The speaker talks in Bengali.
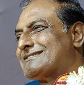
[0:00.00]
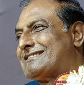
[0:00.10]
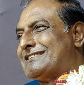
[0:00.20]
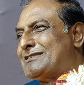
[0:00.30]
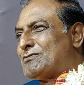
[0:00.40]

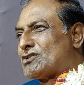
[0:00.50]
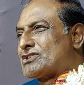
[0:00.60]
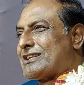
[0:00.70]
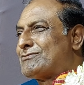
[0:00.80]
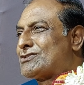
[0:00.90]
শ্রীদীপ
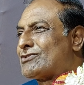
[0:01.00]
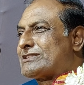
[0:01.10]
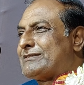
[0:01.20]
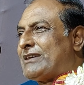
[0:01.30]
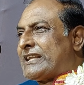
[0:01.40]
গোস্বামী
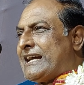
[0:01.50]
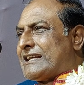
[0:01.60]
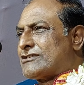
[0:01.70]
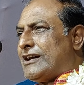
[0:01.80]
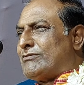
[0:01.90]
করেছে মানা
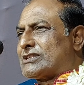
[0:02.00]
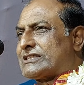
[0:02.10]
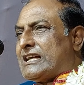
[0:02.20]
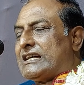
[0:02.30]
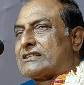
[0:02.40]

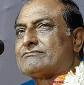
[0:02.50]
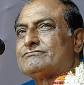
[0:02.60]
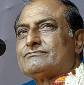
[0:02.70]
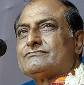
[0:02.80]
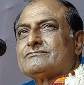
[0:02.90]
খবরদার
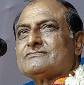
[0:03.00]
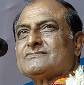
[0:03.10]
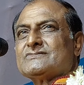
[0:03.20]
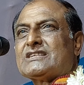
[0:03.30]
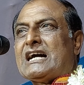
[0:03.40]

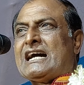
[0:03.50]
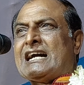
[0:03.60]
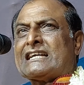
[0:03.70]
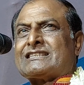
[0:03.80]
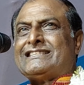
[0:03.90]

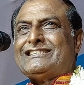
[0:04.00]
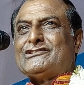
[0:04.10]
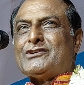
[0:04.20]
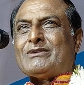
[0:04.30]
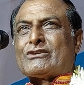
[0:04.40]
আর
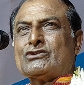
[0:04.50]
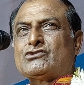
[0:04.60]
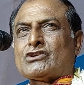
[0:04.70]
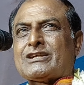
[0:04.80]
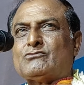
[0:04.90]
দ্বিতীয়বার ওই
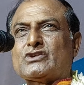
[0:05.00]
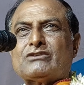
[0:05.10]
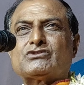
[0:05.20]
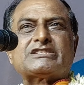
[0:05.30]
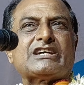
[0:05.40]
কথা
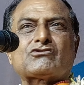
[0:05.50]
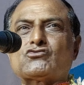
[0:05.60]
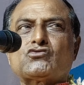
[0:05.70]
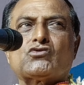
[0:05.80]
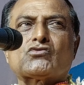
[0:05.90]
মুখে
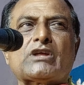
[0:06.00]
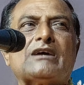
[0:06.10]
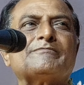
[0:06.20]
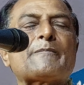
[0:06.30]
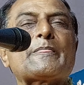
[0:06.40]
উচ্চারণ করো না
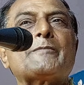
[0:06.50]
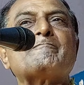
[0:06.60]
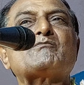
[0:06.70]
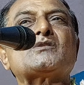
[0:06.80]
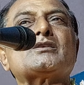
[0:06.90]

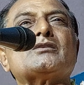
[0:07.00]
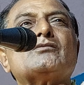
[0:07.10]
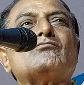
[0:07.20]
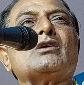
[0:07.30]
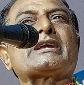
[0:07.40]

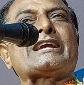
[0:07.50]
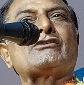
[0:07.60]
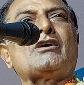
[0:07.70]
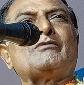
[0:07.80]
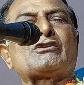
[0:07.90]
বলে
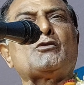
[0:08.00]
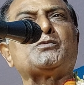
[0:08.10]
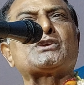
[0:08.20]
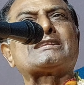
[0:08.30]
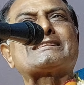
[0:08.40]
কেন আমার
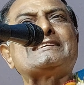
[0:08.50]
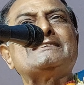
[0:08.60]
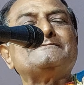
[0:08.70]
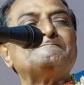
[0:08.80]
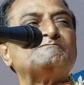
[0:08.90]
অপরাধ কি
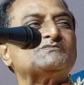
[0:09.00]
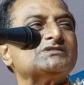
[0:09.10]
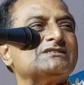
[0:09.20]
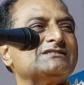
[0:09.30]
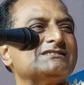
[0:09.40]

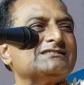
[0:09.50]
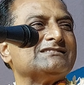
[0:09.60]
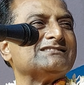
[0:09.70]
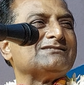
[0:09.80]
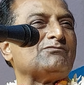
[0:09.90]

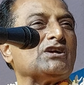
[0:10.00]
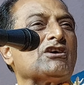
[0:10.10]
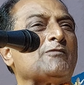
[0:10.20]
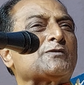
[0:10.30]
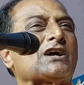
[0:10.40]

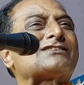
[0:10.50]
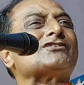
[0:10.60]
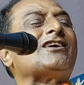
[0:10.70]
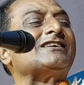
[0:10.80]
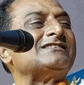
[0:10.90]
বলে অপরাধ
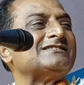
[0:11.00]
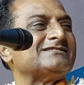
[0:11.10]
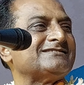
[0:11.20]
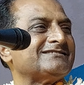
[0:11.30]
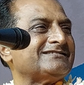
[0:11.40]
নয়
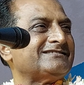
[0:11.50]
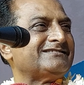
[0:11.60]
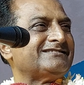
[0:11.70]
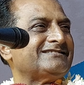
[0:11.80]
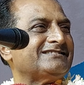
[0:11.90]

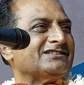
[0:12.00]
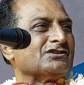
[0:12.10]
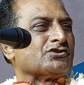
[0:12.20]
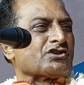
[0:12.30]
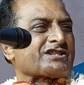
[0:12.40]

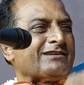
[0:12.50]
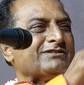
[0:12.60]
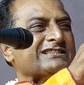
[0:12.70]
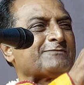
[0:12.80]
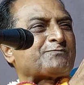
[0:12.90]

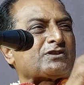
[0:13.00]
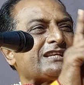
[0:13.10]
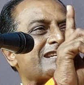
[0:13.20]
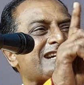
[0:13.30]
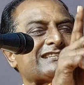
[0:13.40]
গোস্বামীজির
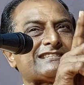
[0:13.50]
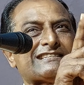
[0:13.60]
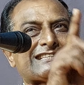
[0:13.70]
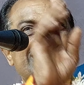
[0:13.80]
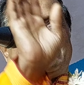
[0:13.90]
প্রতিজ্ঞা আছে তিনি